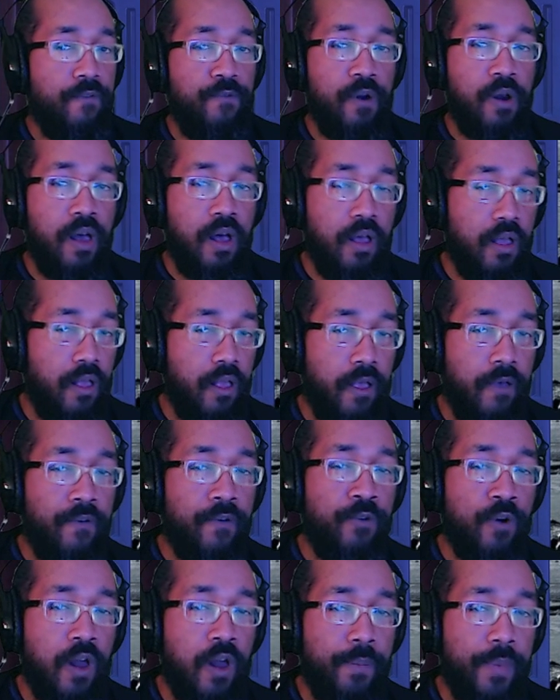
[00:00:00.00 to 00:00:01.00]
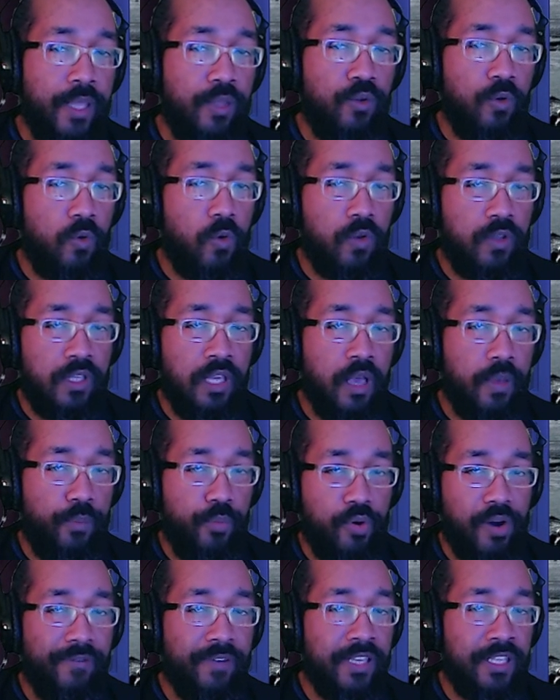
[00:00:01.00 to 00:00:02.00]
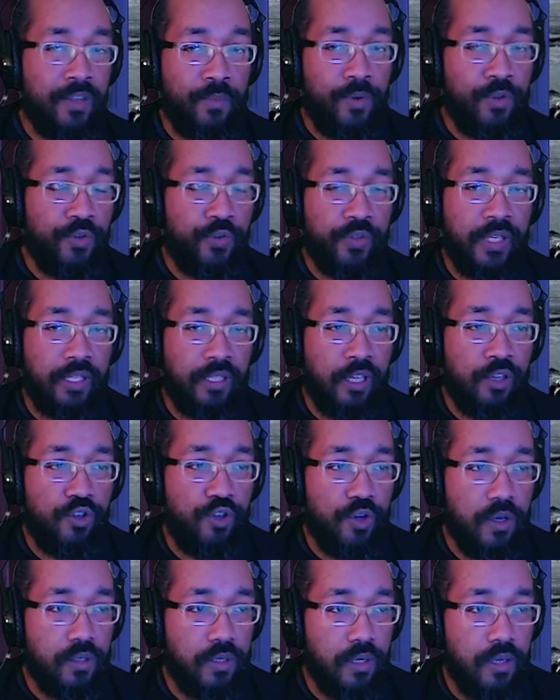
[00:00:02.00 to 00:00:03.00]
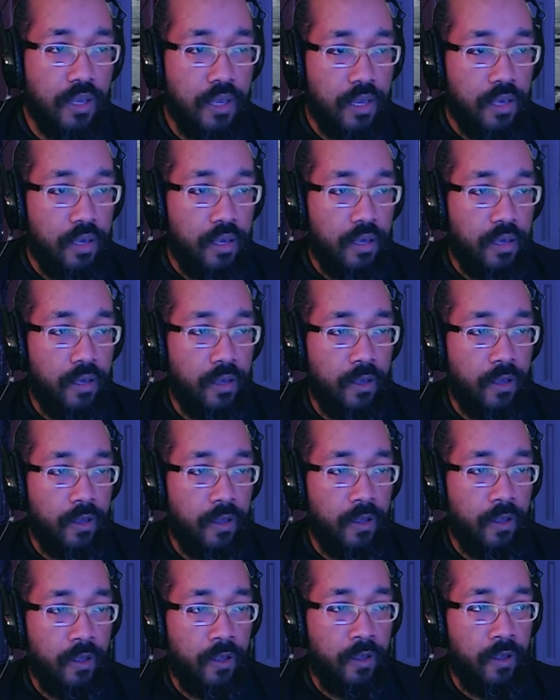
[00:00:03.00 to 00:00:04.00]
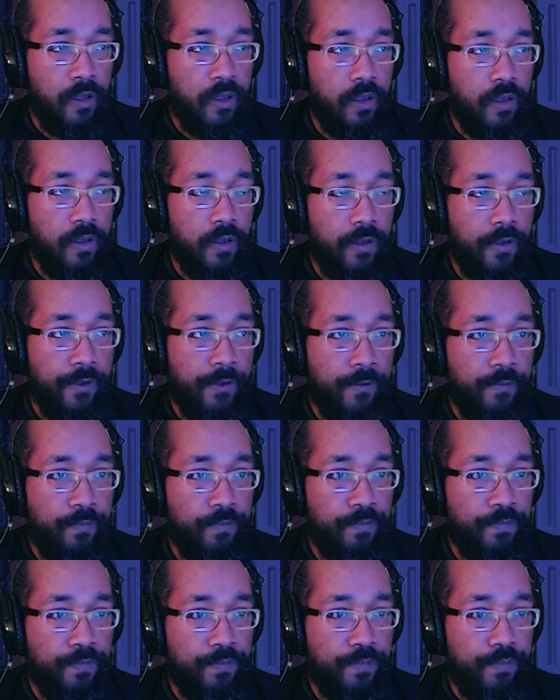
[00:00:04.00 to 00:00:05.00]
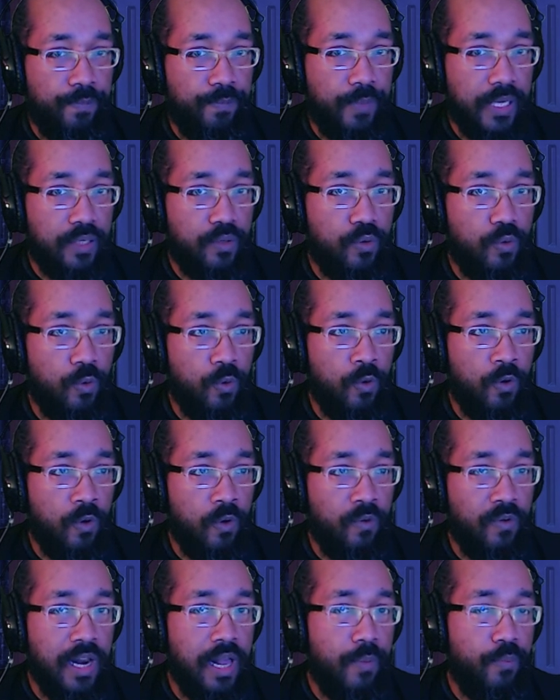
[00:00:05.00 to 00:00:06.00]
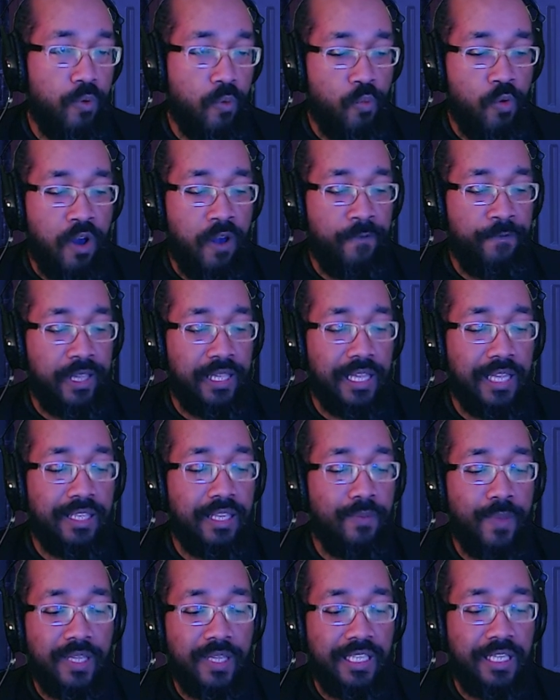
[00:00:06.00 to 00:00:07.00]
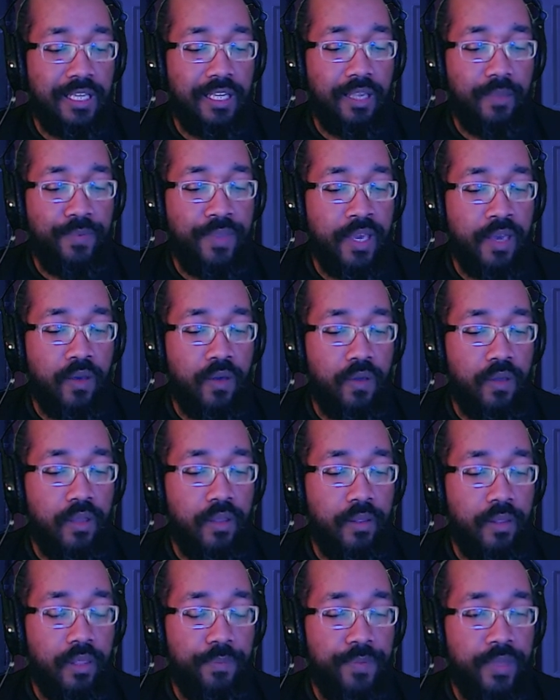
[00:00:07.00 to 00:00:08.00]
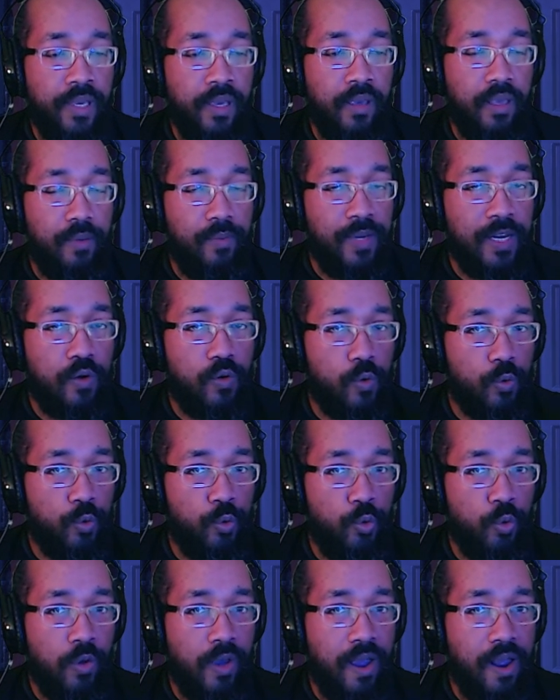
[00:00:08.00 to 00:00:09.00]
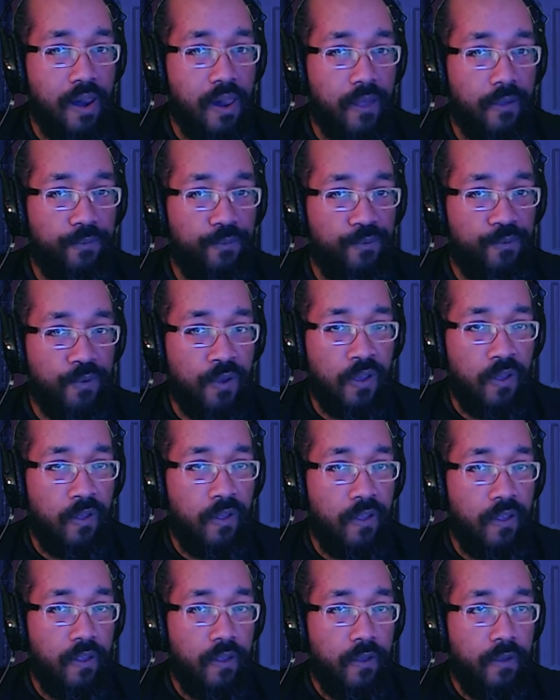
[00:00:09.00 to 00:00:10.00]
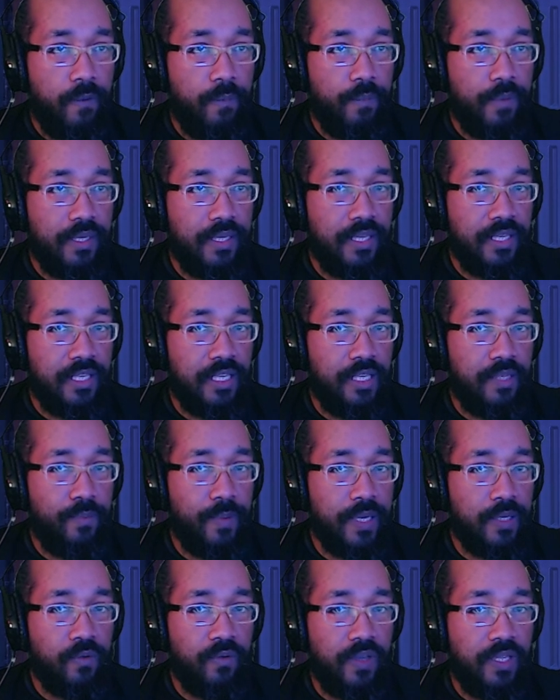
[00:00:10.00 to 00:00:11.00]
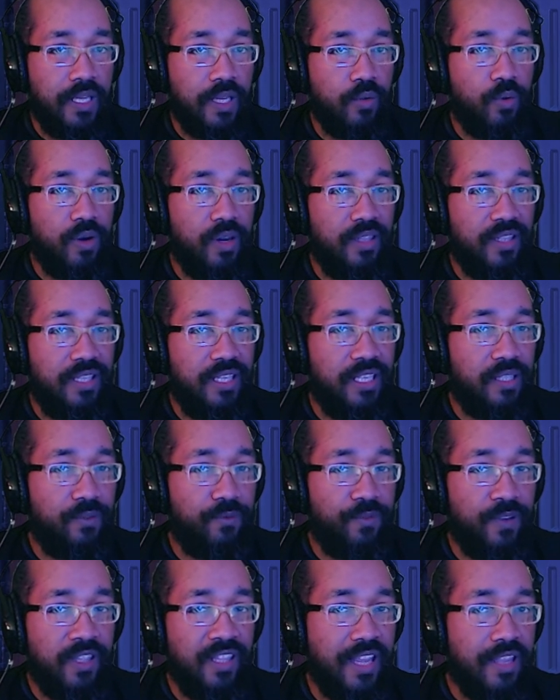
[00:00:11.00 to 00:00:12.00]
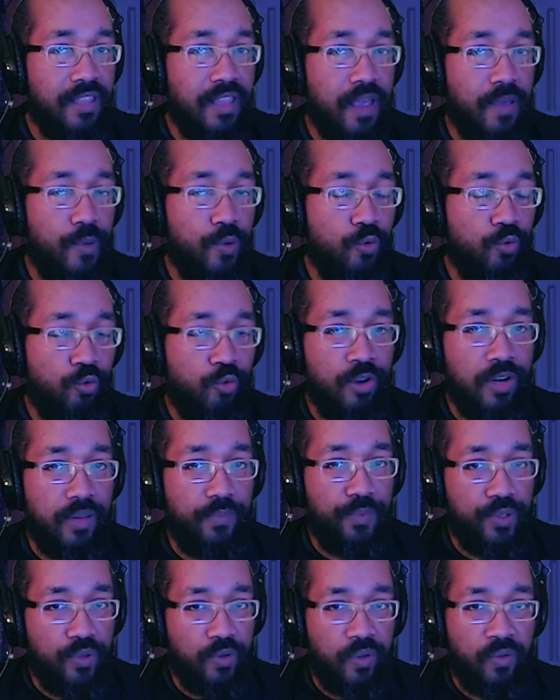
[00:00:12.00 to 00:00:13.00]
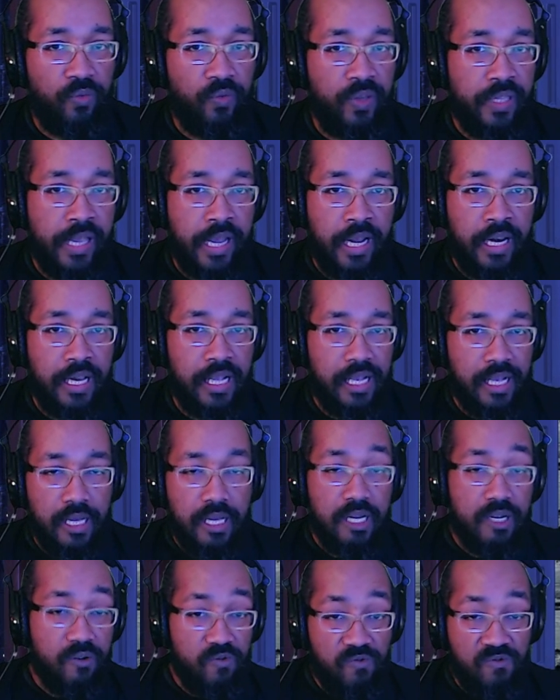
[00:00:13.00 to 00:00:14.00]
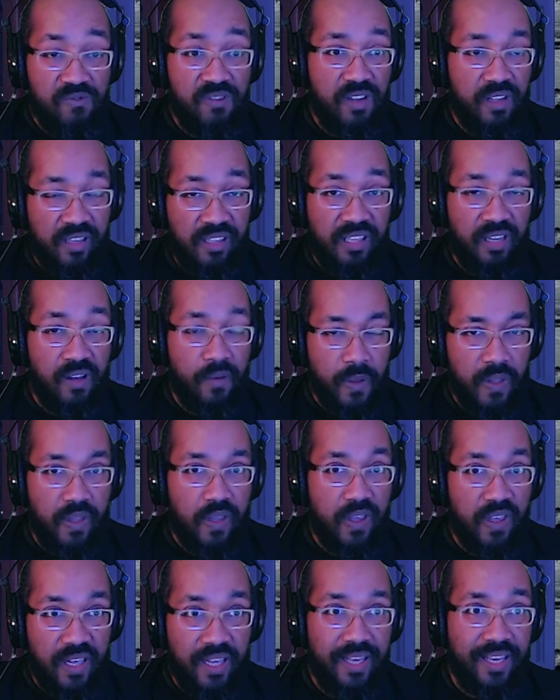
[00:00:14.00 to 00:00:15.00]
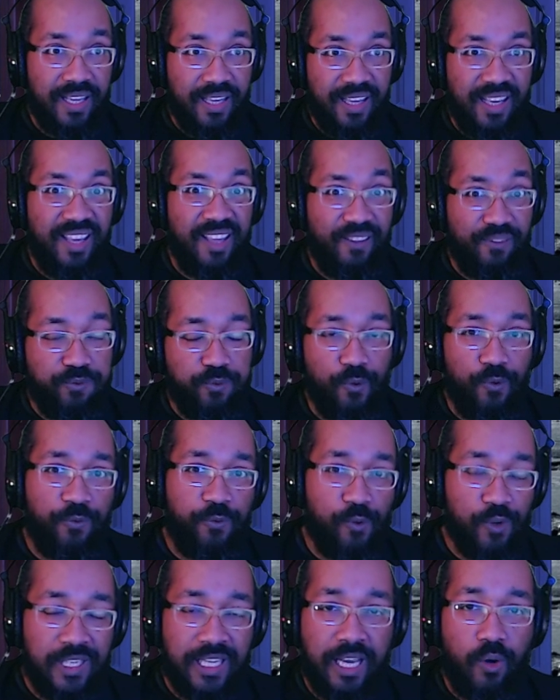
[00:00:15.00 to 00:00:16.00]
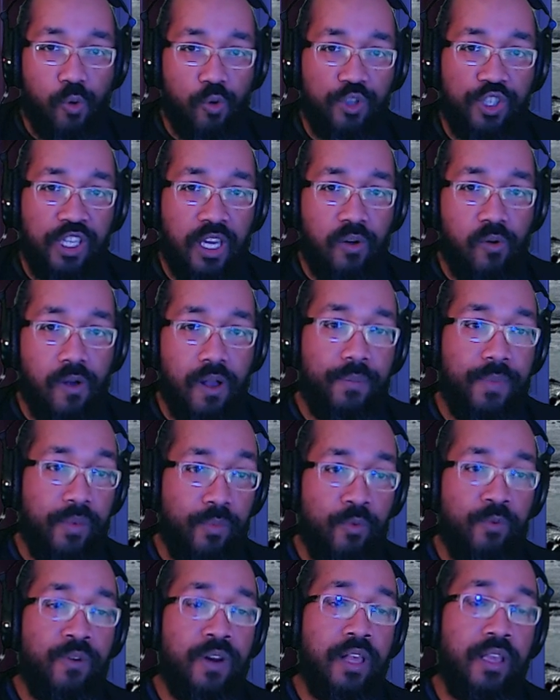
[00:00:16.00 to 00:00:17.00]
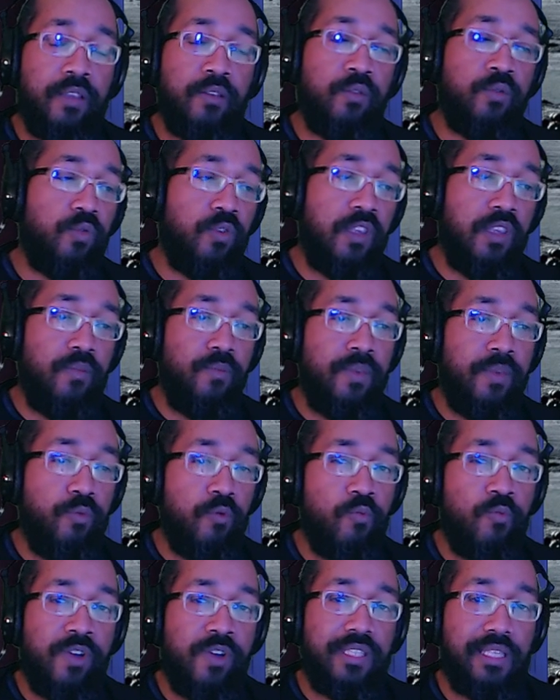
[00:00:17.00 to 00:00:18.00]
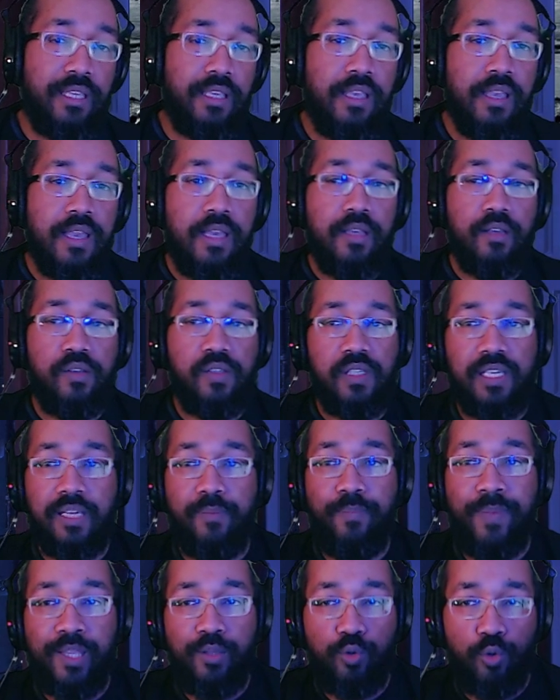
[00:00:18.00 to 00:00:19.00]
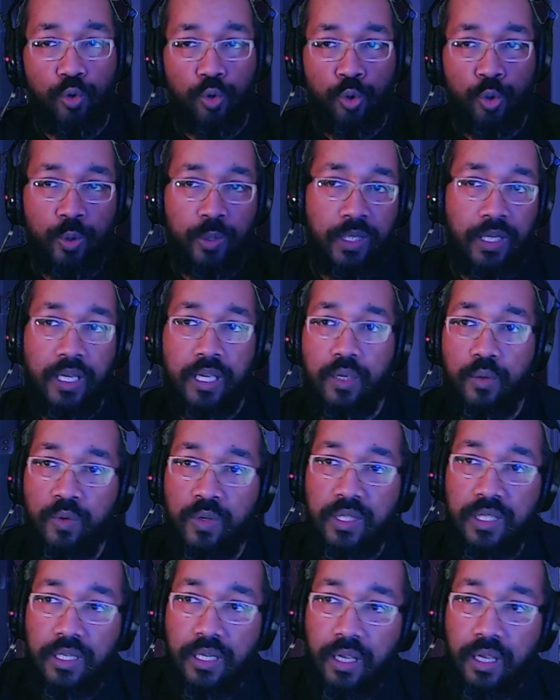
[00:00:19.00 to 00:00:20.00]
il falloir, euh, va falloir mettre de côté un peu la vraisemblance de certaines choses, euh, parce que voilà, pour moi en fait, la thématique est bien, est bien, est bien clôturée à la fin. Mais c'est ce qui se passe, on va dire, dans les 10-20 dernières minutes de l'épisode final, où tu euh, t'es en mode euh, euh, ah, faut, faut s'accrocher quoi. Mais bon voilà entre guillemets pour moi c'est ce serait bête de jeter une